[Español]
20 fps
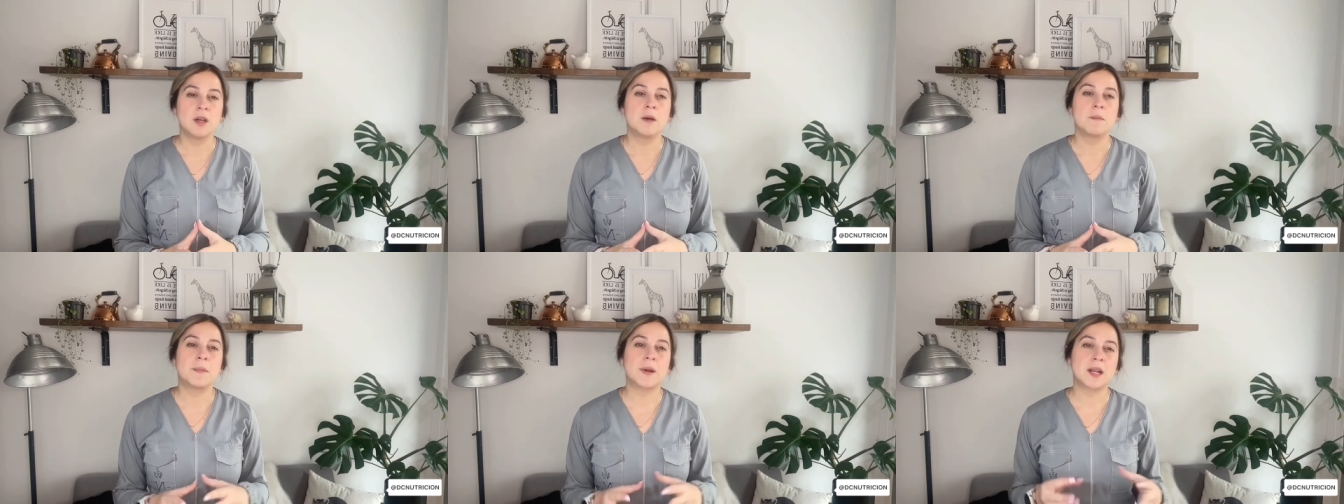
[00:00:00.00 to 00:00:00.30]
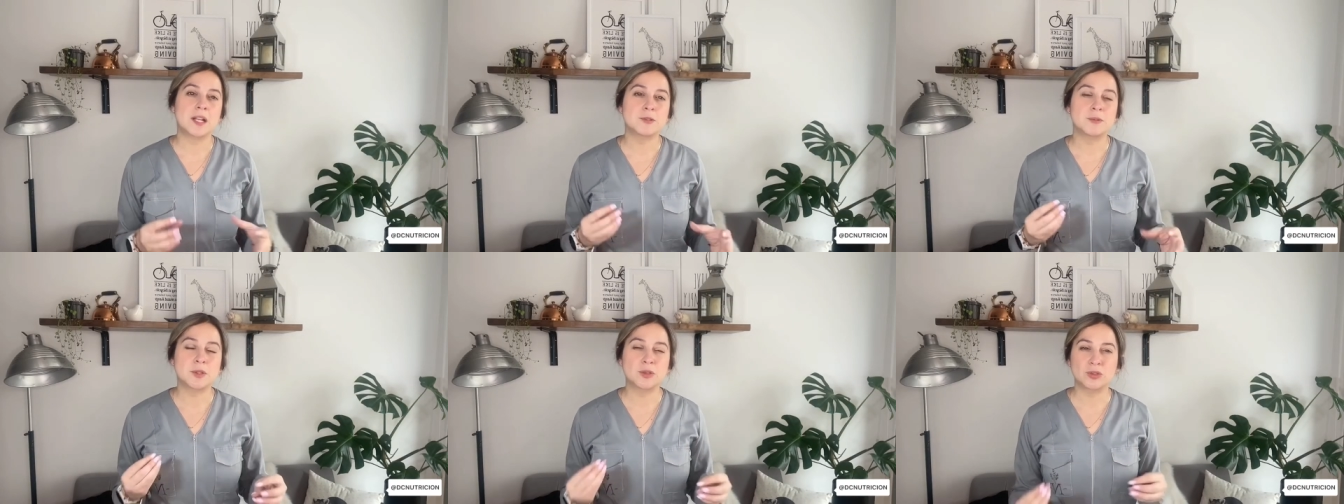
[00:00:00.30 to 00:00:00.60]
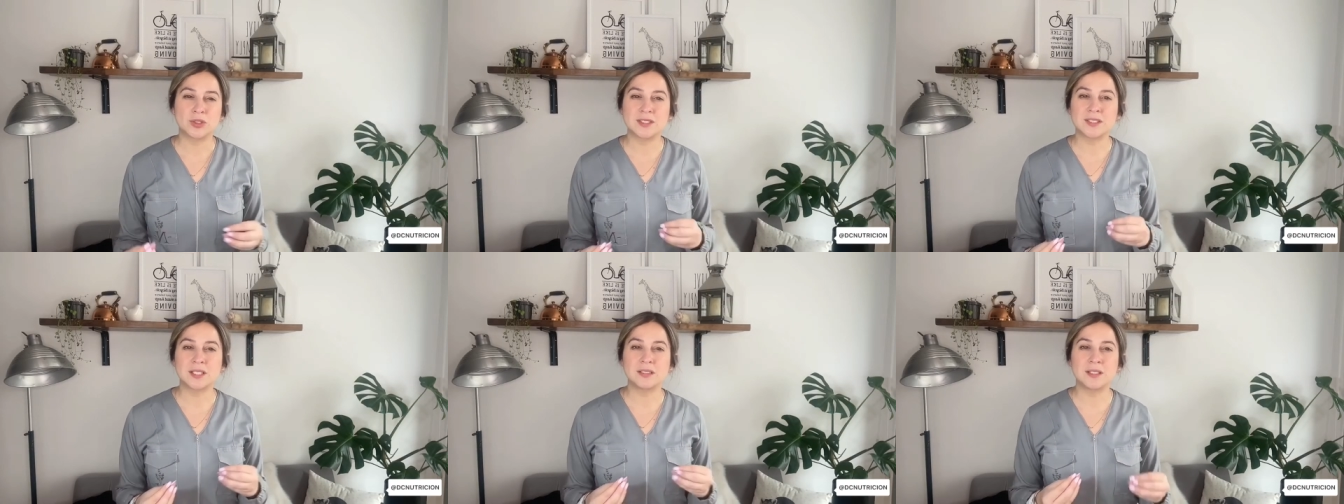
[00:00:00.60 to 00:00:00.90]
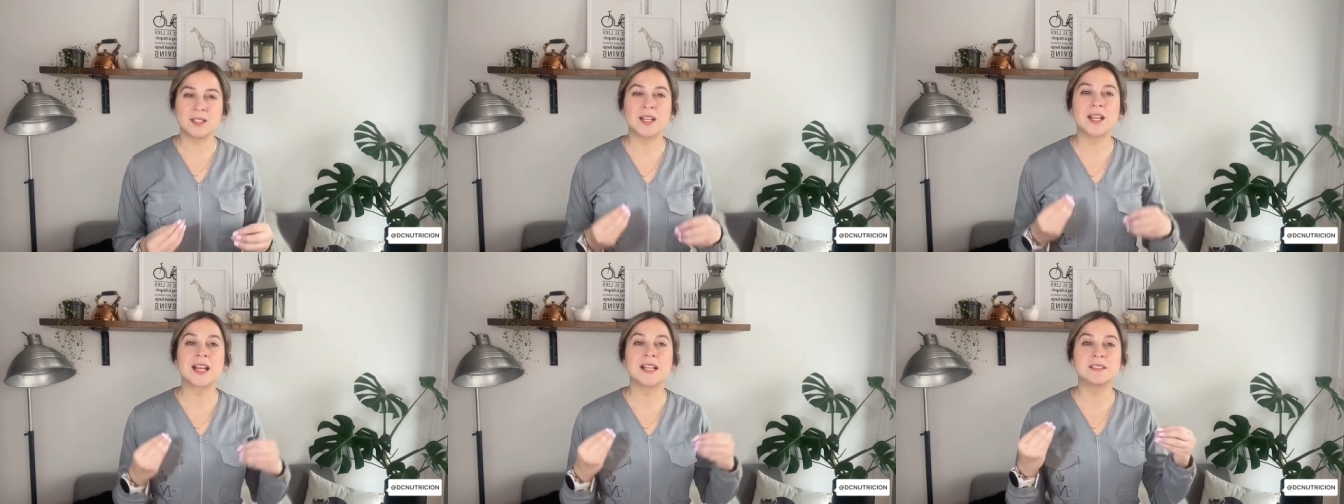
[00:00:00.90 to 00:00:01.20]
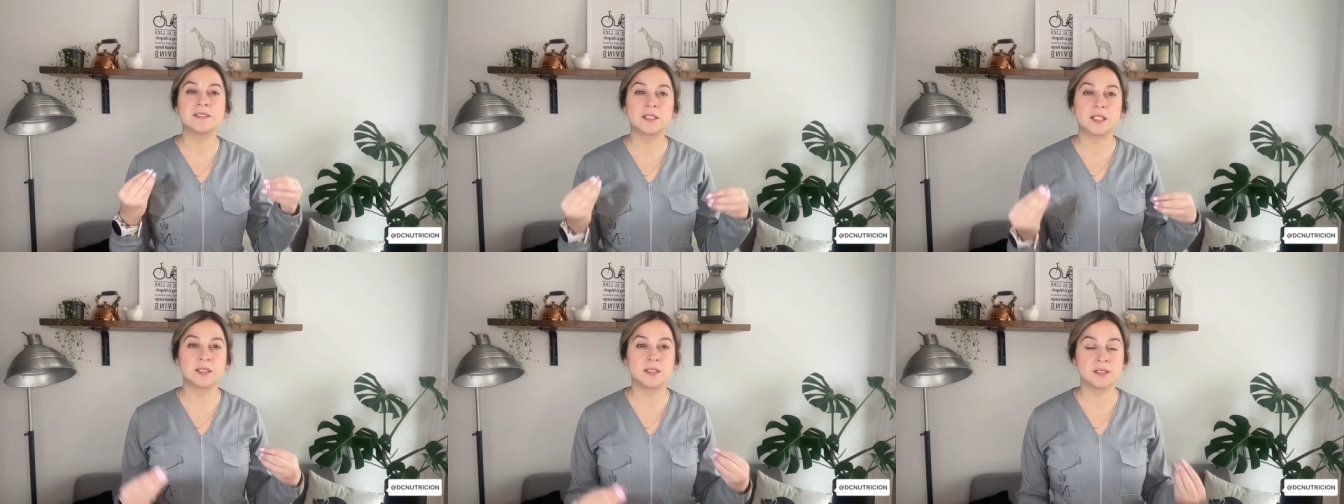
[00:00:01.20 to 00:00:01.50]
Para las personas que tienen
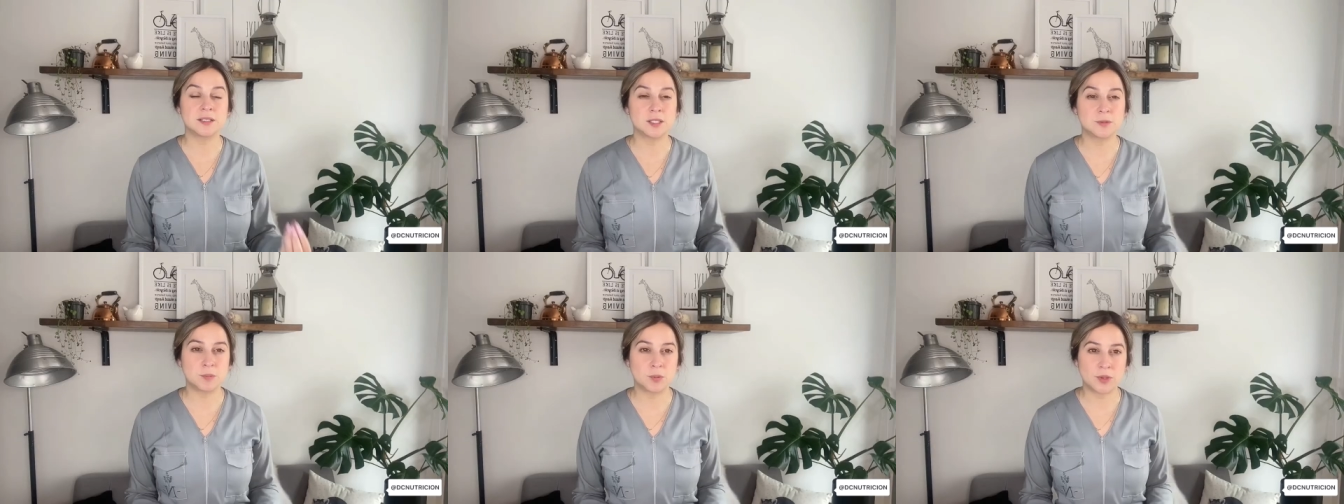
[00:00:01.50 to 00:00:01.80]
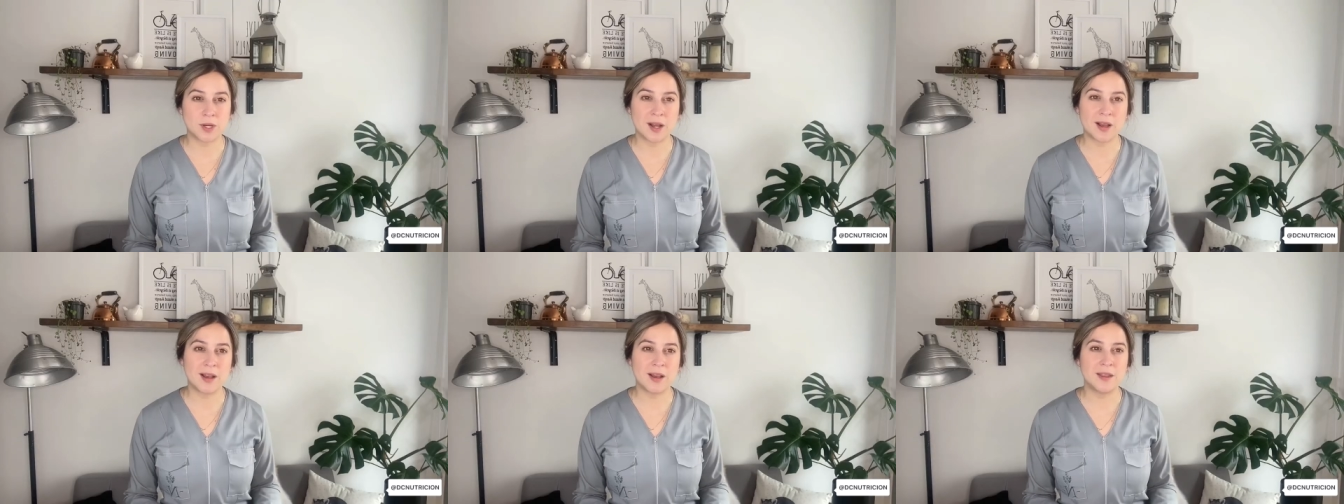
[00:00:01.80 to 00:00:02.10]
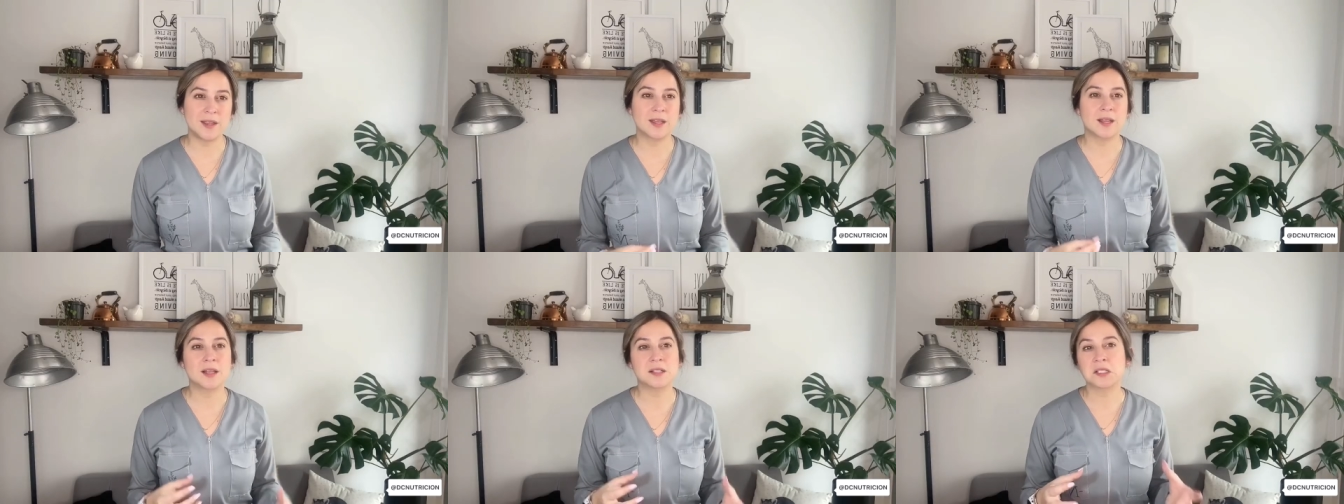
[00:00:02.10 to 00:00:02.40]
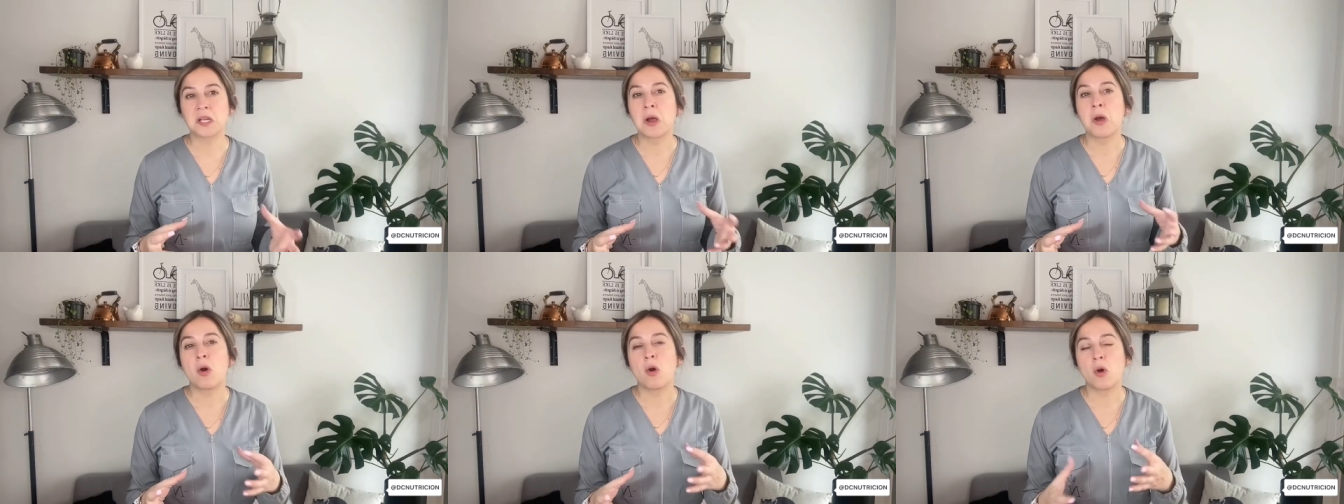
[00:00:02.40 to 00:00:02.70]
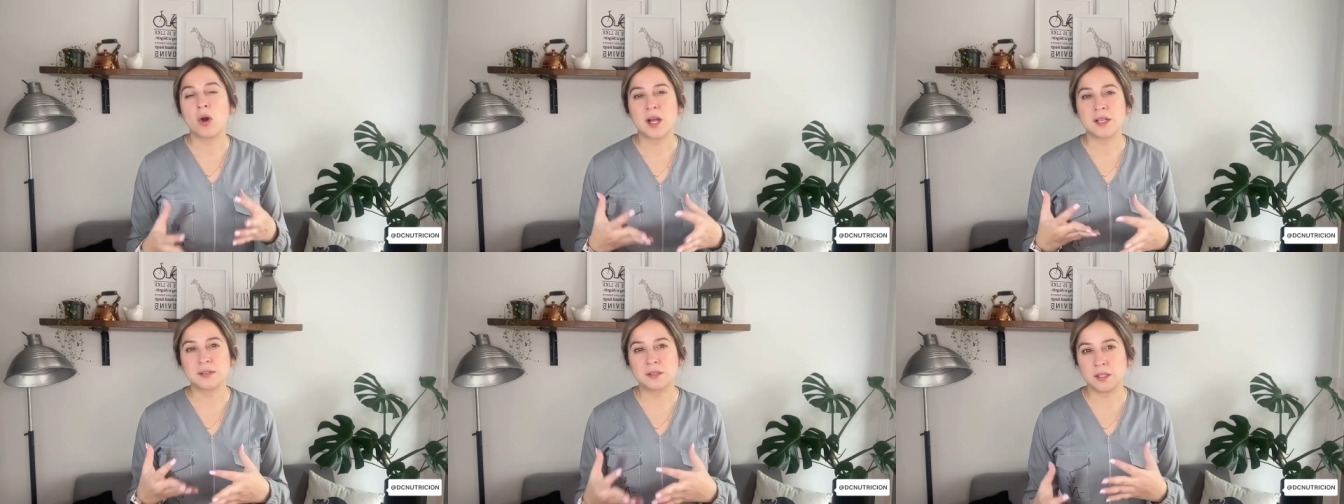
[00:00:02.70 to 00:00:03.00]
gastritis esporádicas o
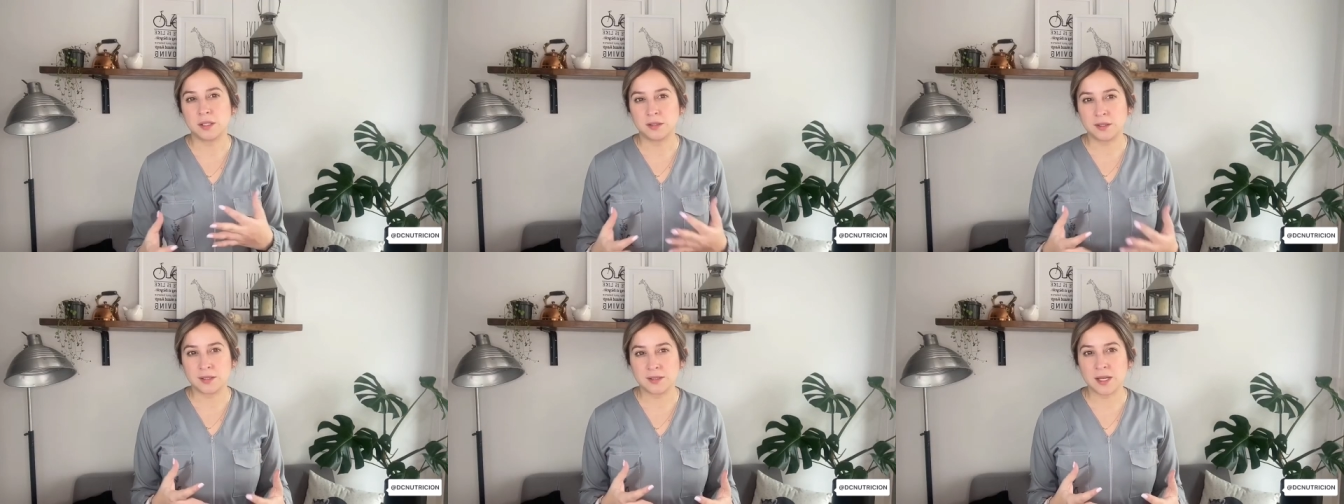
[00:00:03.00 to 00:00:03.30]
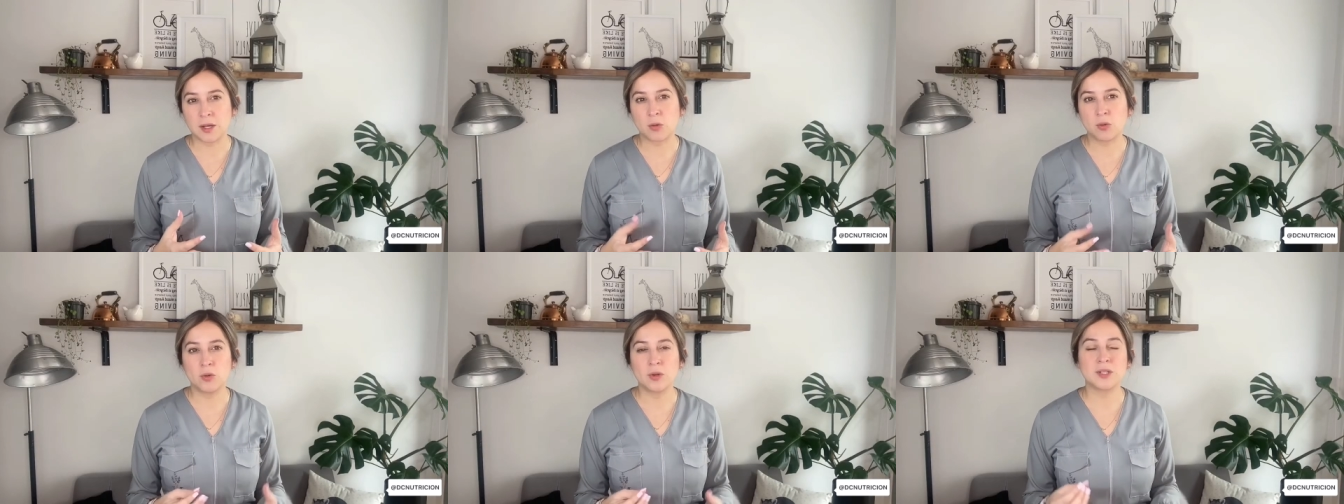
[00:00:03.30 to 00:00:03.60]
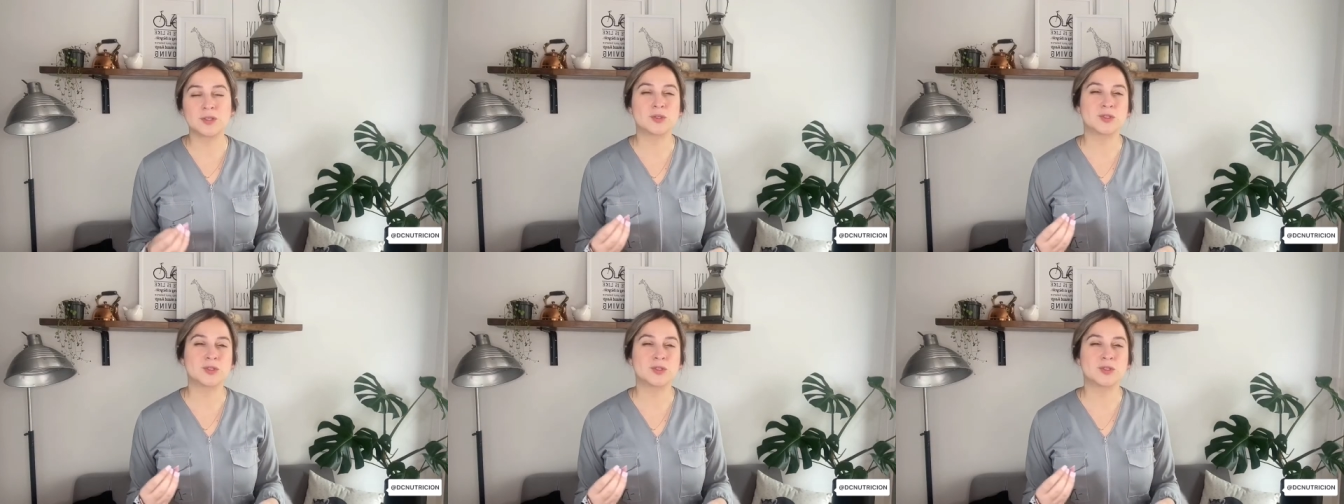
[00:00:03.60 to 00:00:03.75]
gastritis agudas,